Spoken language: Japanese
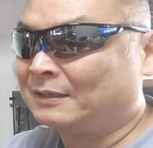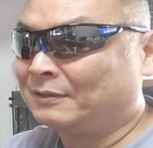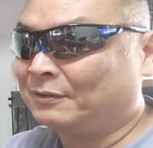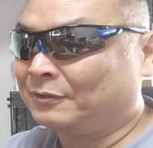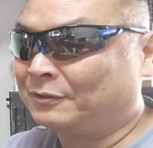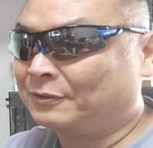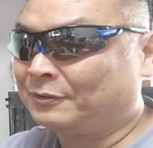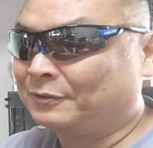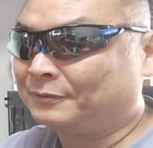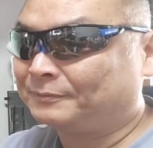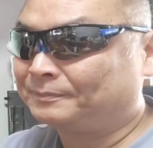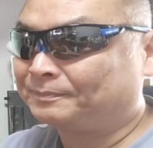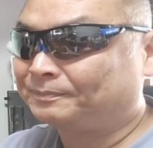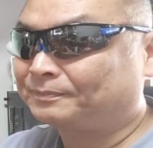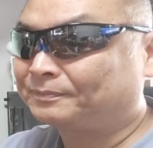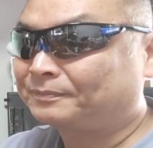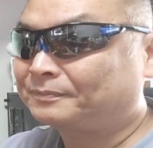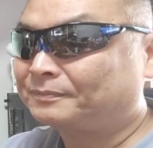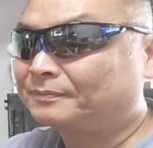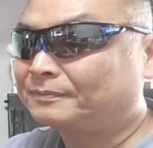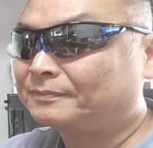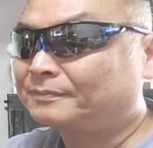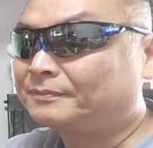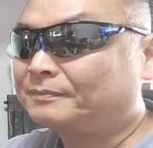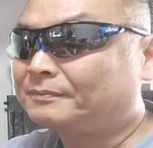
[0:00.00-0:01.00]
あの
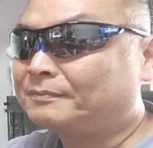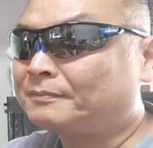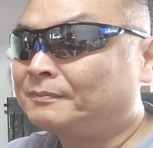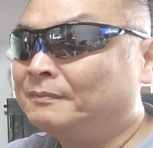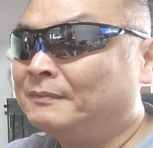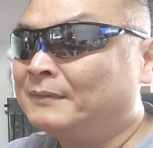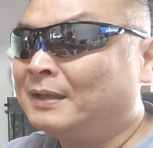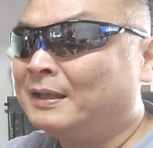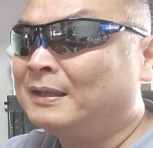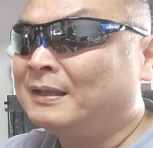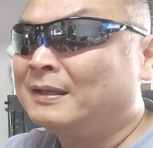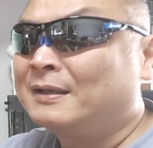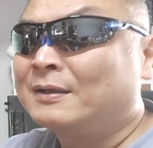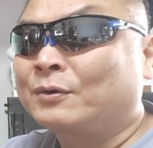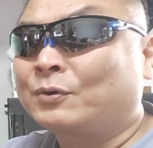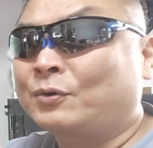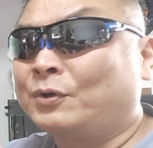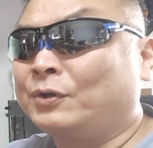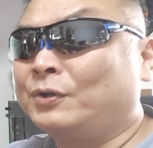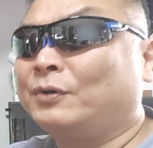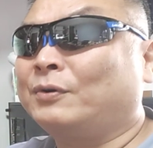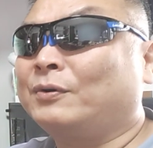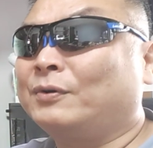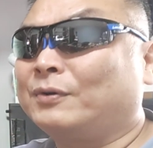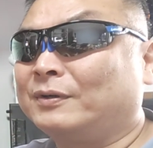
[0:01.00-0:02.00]

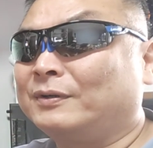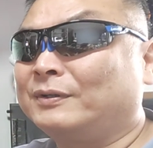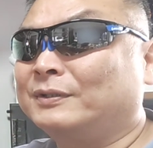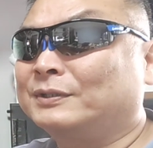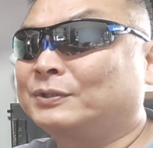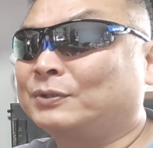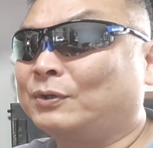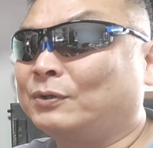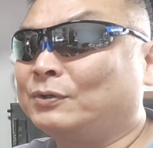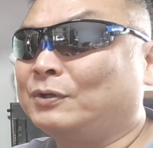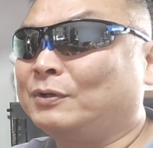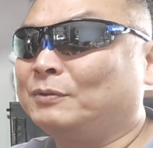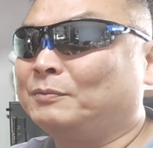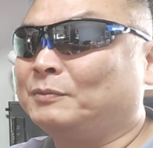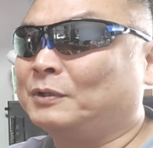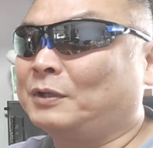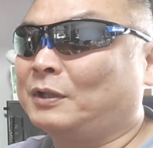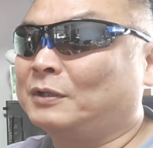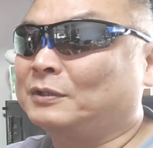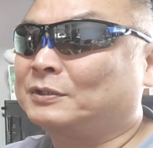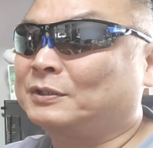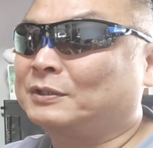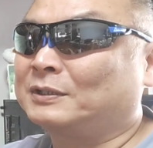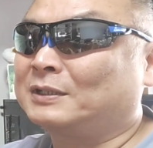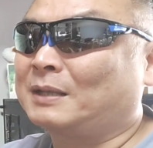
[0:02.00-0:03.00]
これを少量も
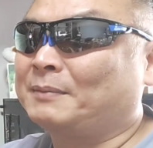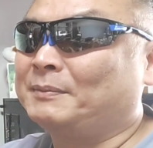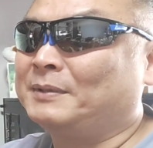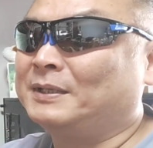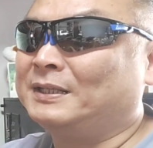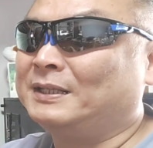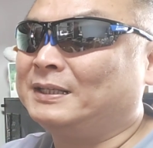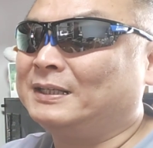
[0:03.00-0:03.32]
練習するため